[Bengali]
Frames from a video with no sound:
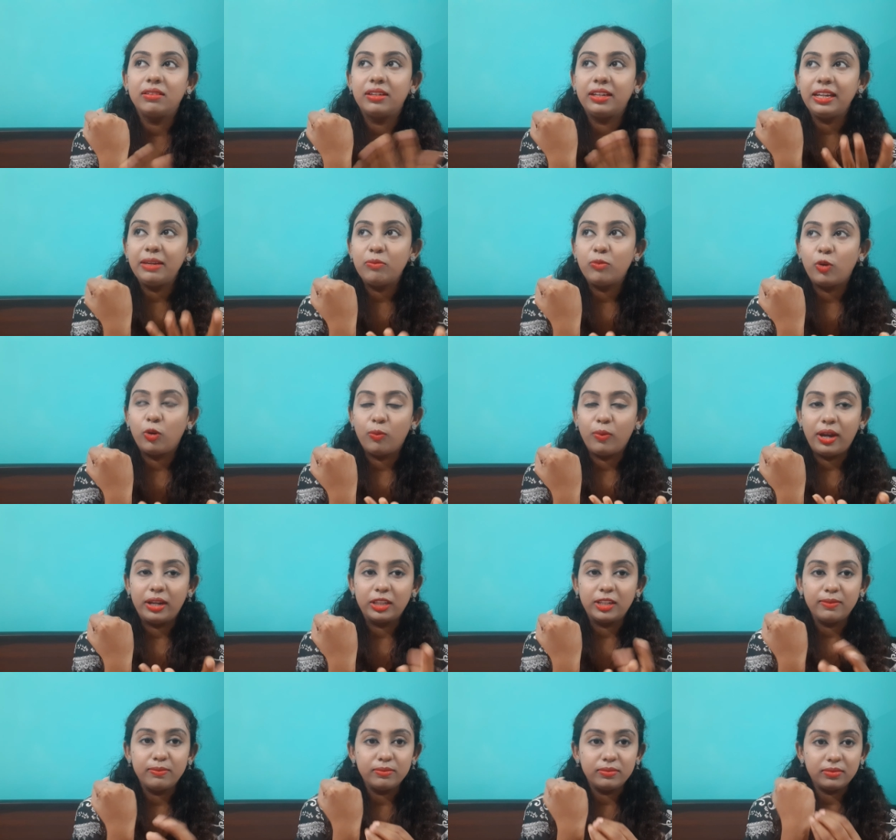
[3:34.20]
কি বলবো
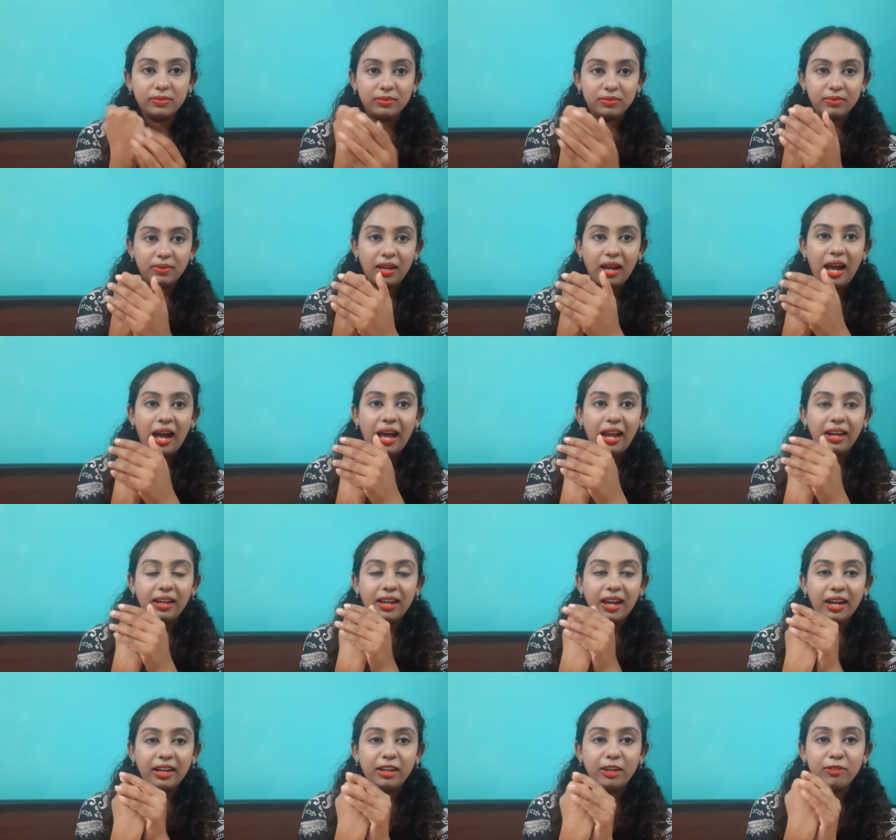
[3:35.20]
একদম
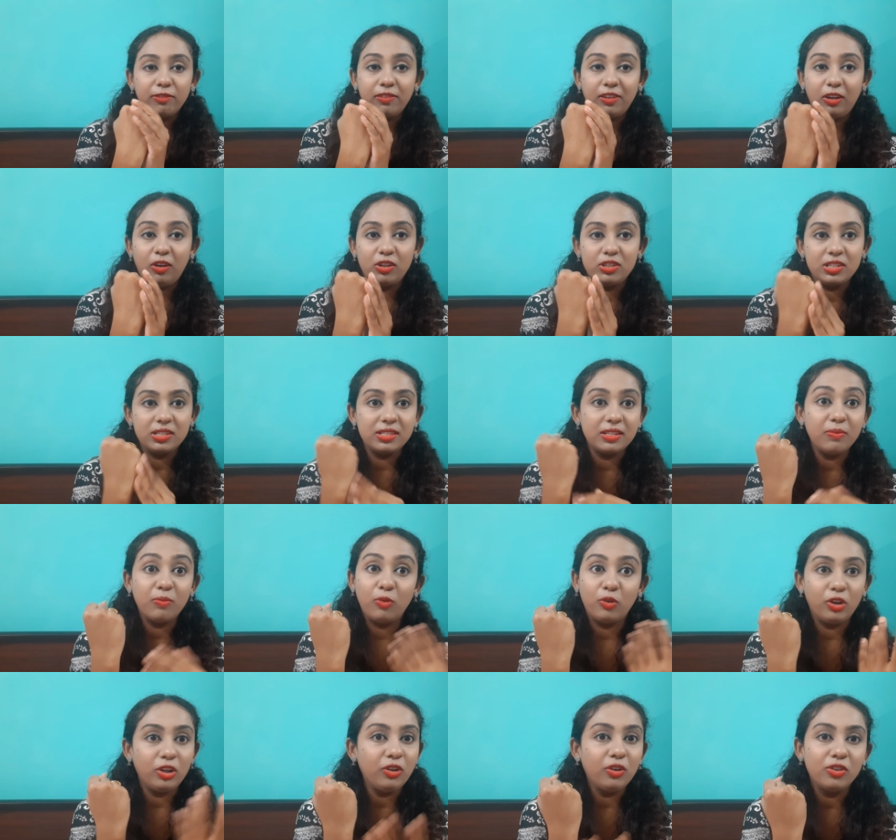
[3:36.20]
হালকা একটা ফিল হচ্ছে যে
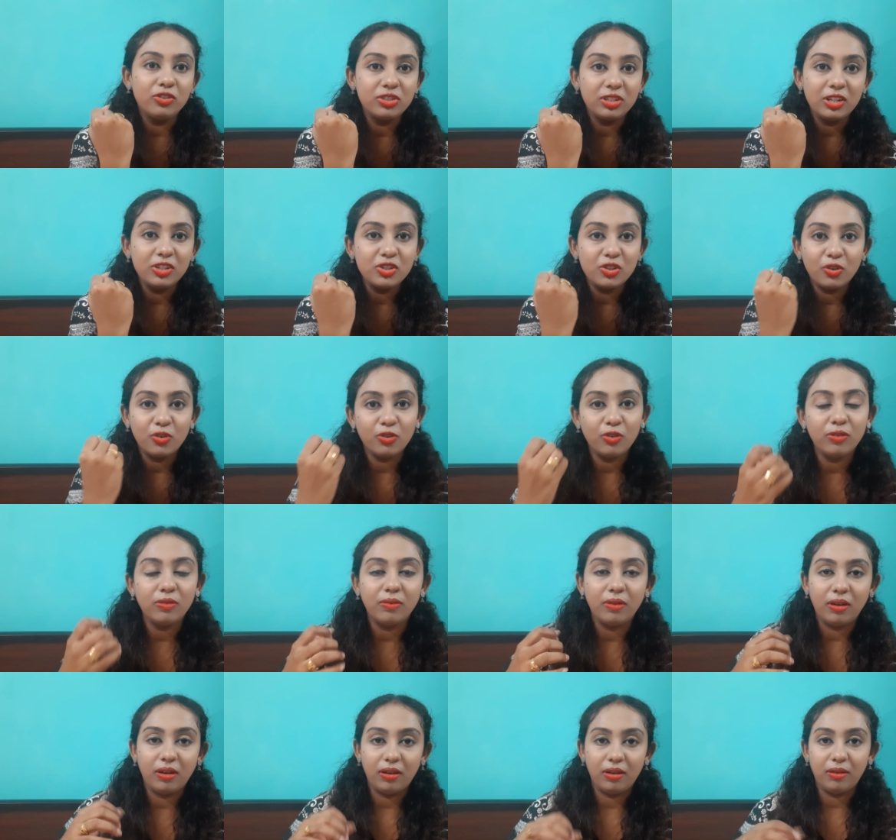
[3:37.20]
মনেই হচ্ছে না যে কোনো
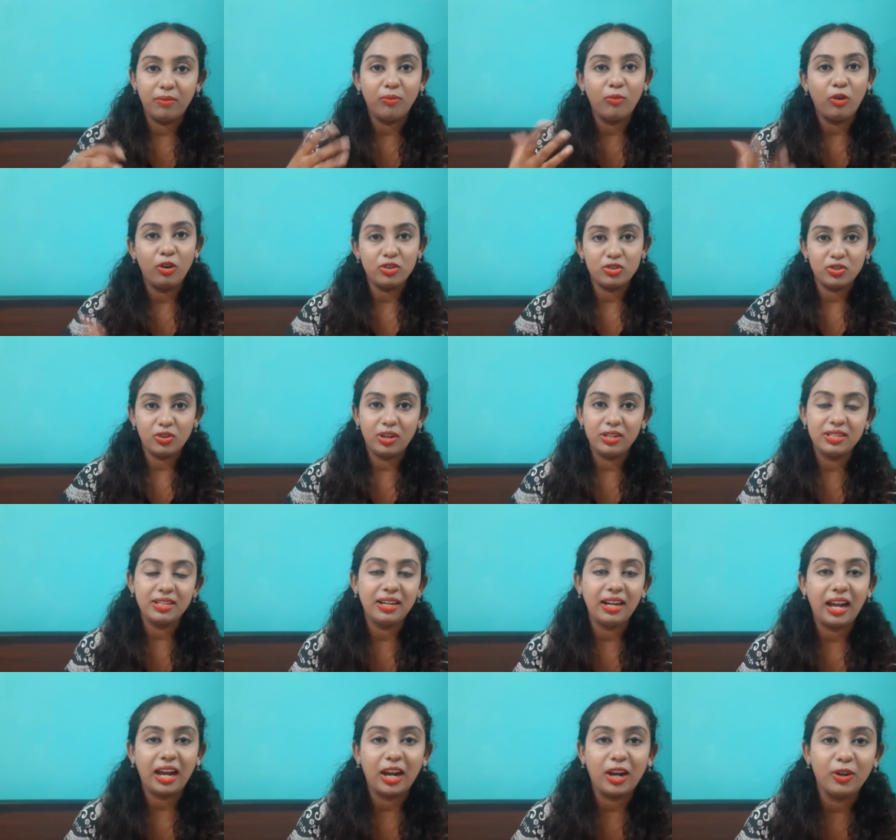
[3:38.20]
ময়শ্চারাইজার
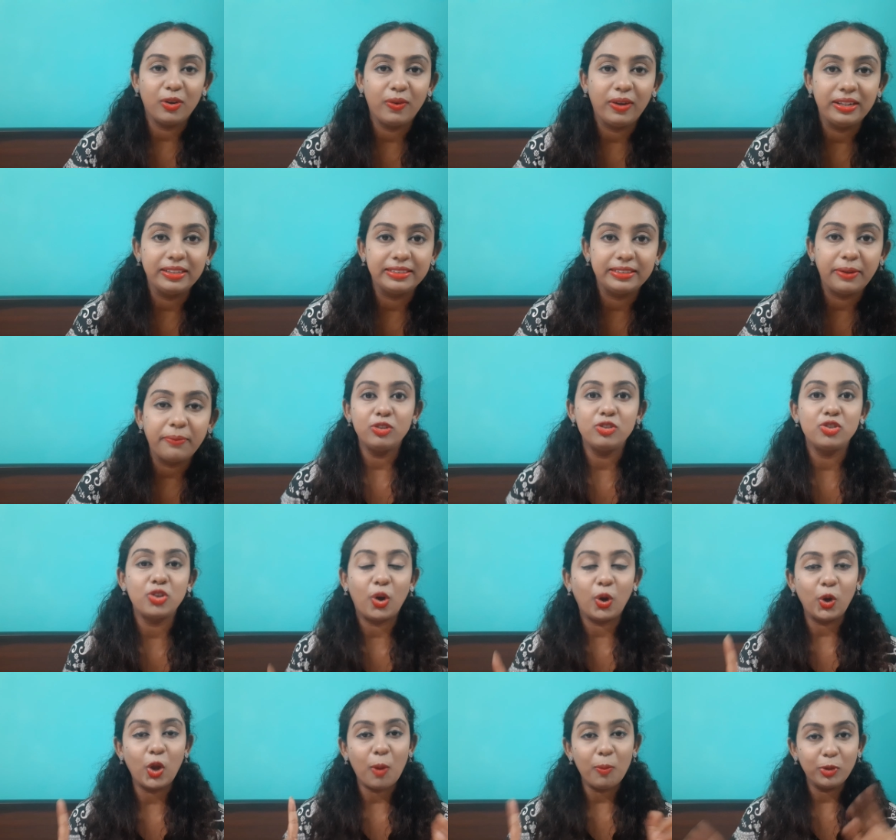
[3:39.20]
লাগানো আছে
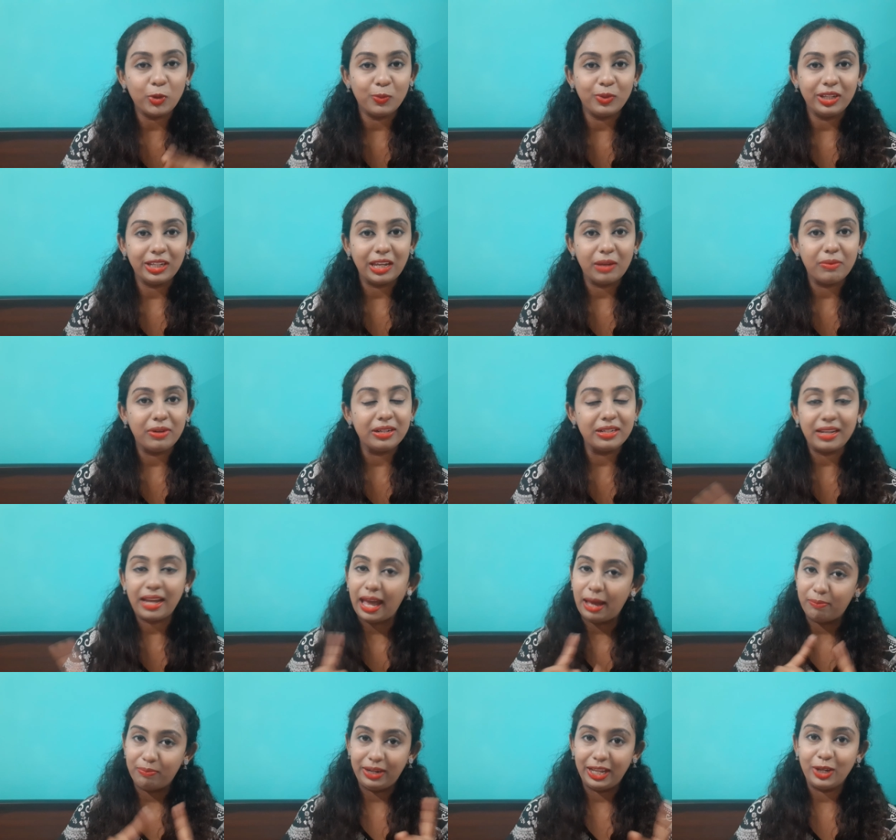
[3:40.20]
চলো আমি তোমাদেরকে এবার এটা
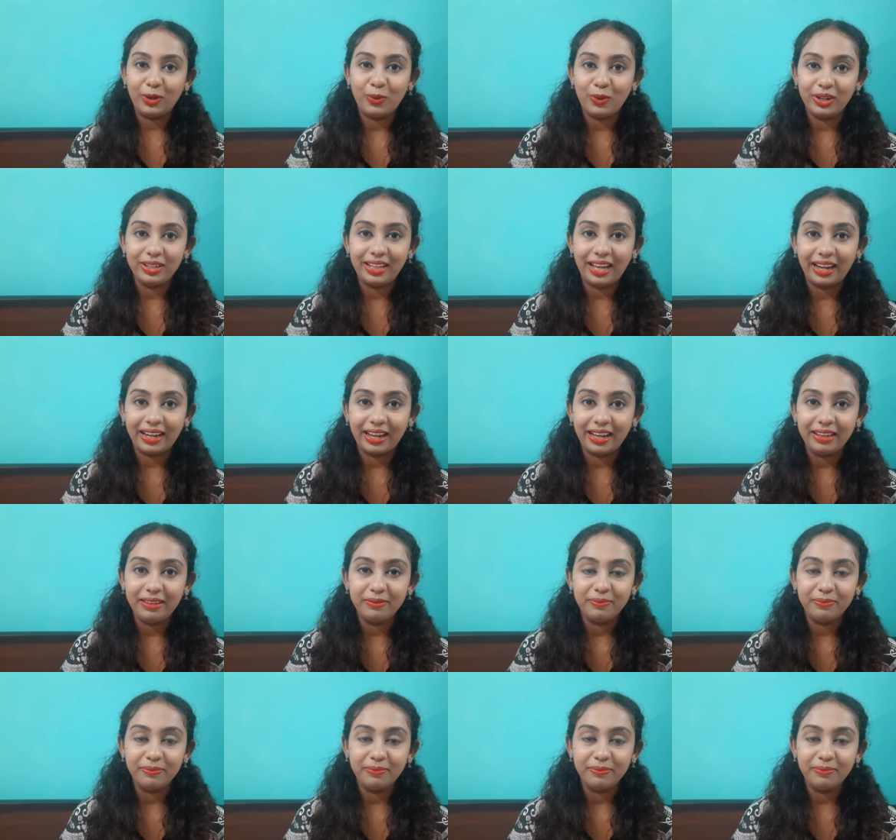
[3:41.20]
অ্যাপ্লাই করে দেখাই